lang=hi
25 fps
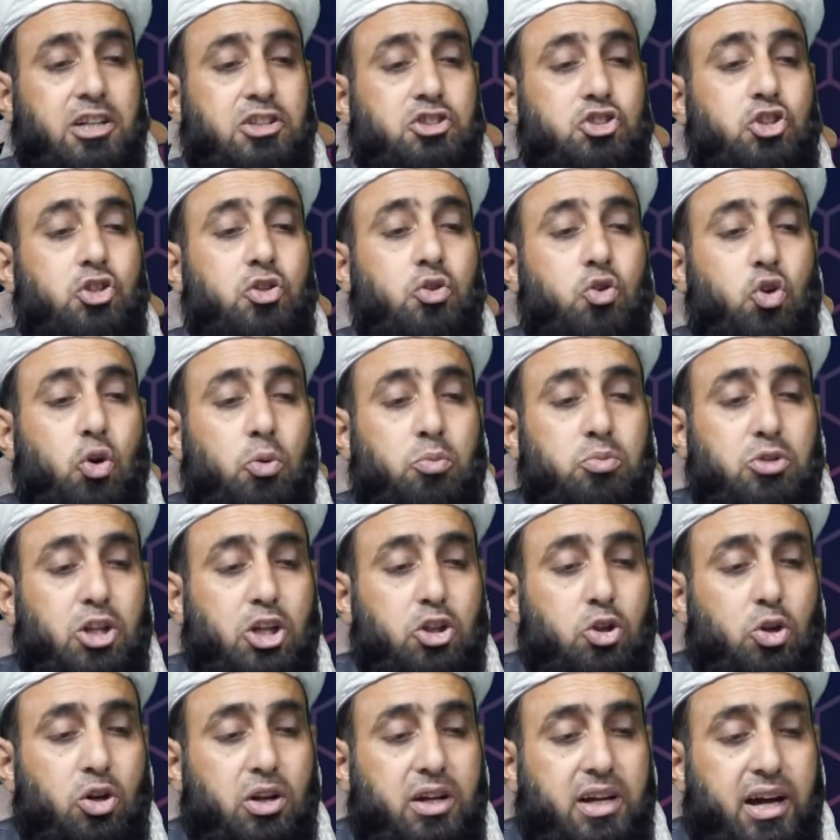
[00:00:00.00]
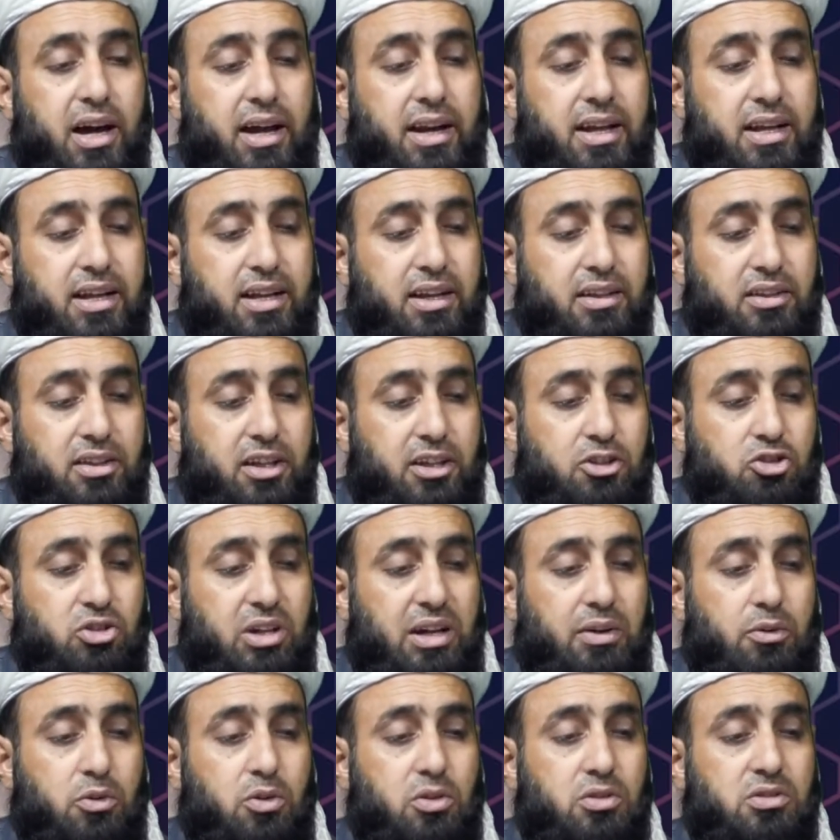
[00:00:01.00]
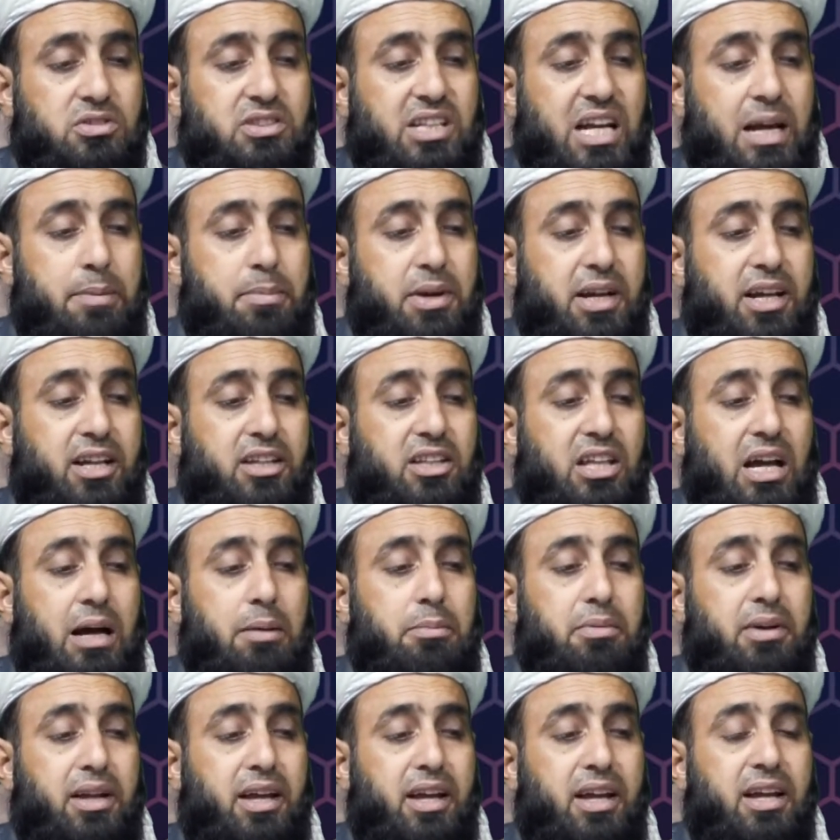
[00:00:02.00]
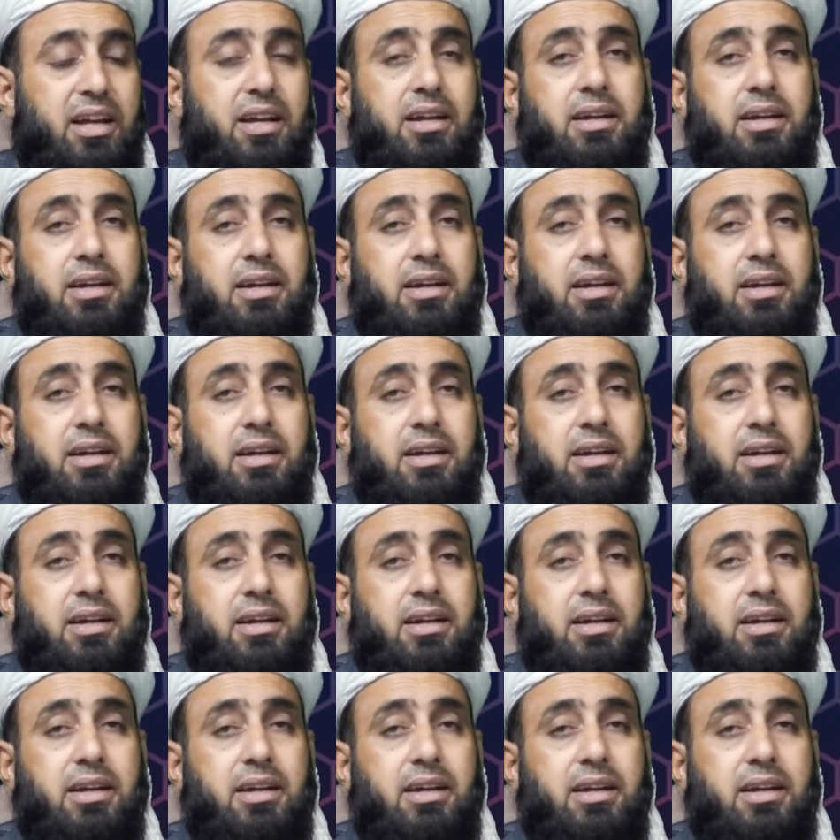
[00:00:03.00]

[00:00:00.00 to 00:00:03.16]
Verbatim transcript: जिनको उमददुल्कारी के अंदर जो है वो साहिब किताब ने